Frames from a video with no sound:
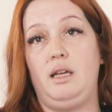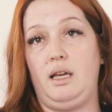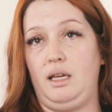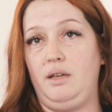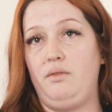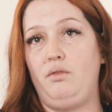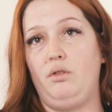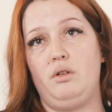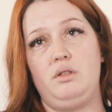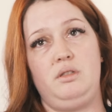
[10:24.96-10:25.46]
il
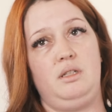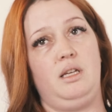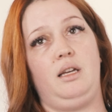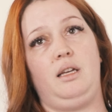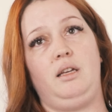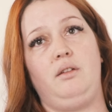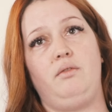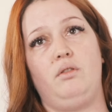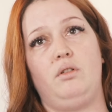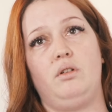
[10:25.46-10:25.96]
arrivera ce qui
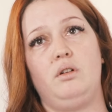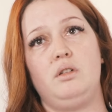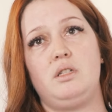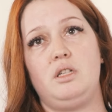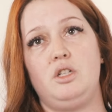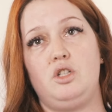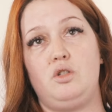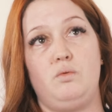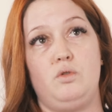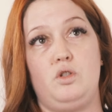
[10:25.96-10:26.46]
arrivera.
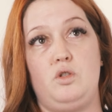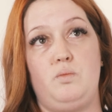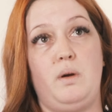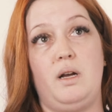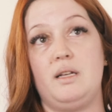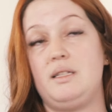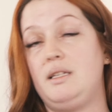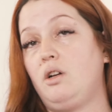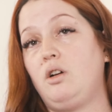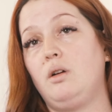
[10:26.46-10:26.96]
Tu sais, je,
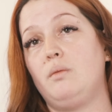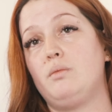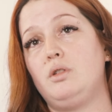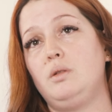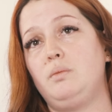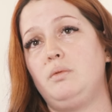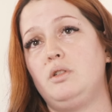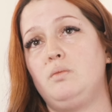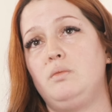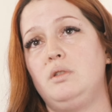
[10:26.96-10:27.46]
pensais comme
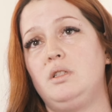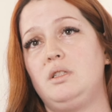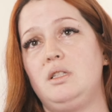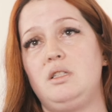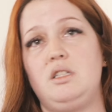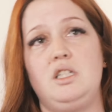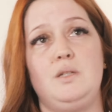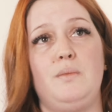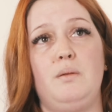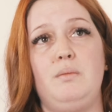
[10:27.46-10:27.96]
ça, puis je me
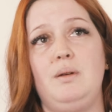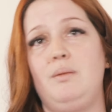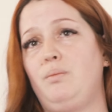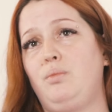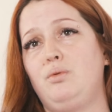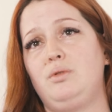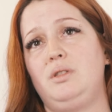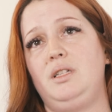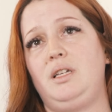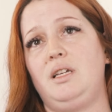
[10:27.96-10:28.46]
disais, si je vais même me
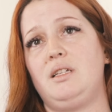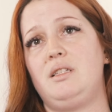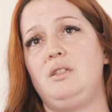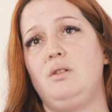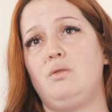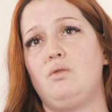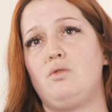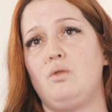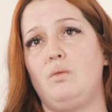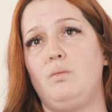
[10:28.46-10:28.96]
poser des
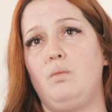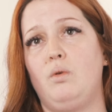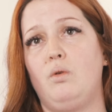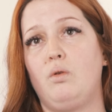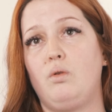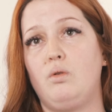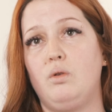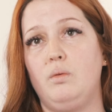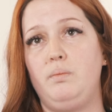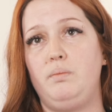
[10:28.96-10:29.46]
questions sur
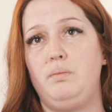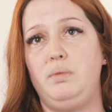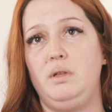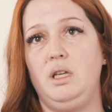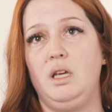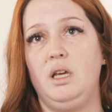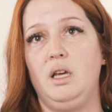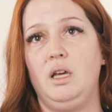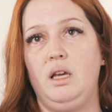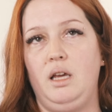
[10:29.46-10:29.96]
mon couple
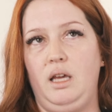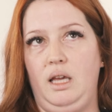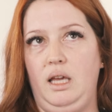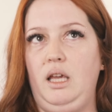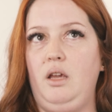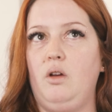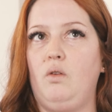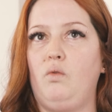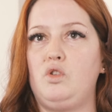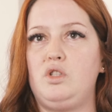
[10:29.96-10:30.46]
puis,
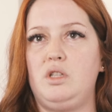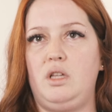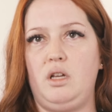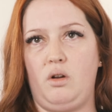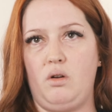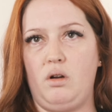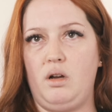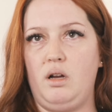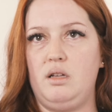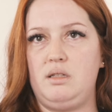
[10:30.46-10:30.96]
hey, on va tout
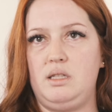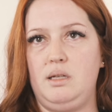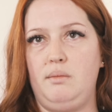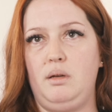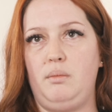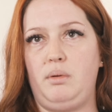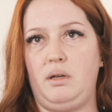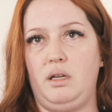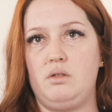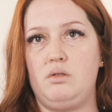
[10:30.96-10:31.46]
encore
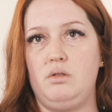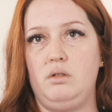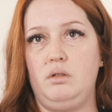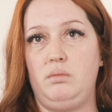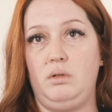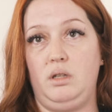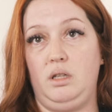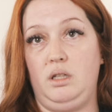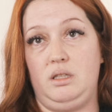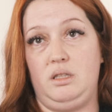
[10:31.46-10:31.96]
ensemble après ça,
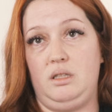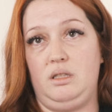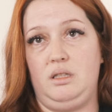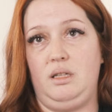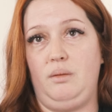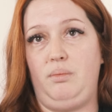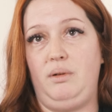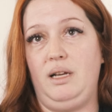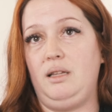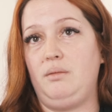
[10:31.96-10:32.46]
bien,
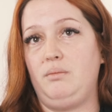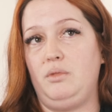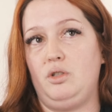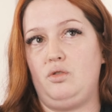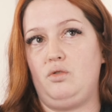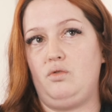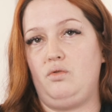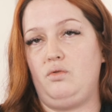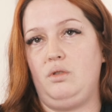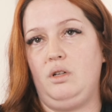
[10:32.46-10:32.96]
c'est plate, mais
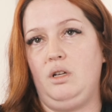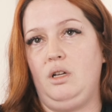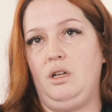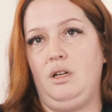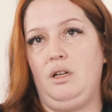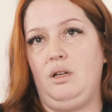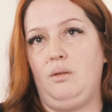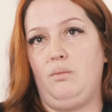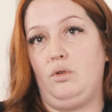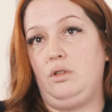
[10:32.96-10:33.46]

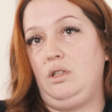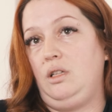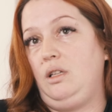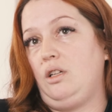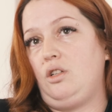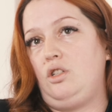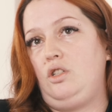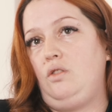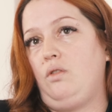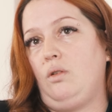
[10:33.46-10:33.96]
mon
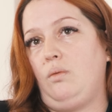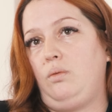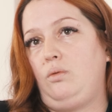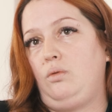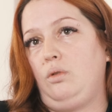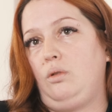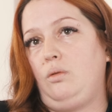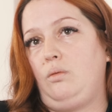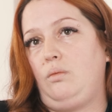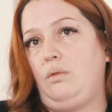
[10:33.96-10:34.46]
énergie va
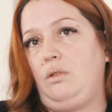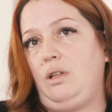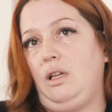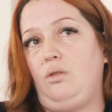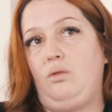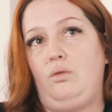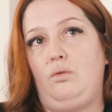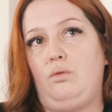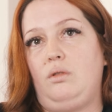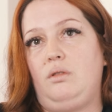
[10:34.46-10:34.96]
tout
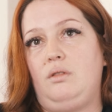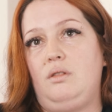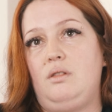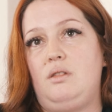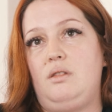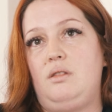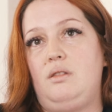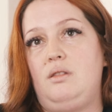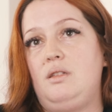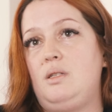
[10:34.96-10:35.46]
être toute
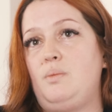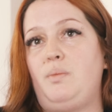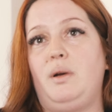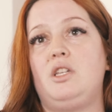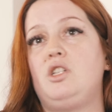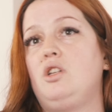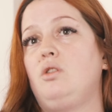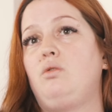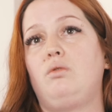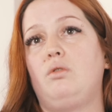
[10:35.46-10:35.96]

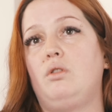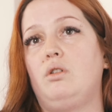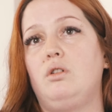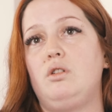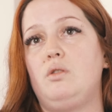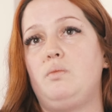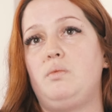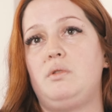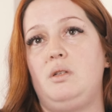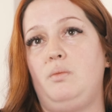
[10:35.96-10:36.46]
dispatchée, tout
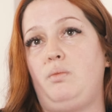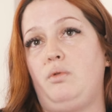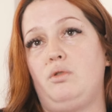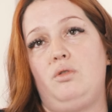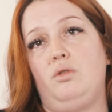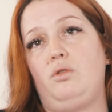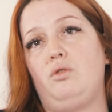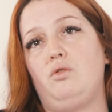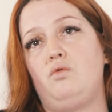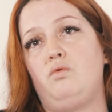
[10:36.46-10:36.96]
croche puis c'est pas
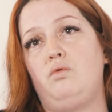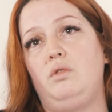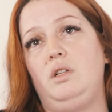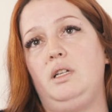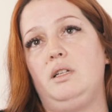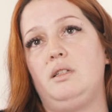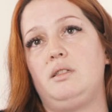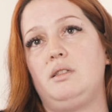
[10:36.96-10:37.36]
ça que je voulais,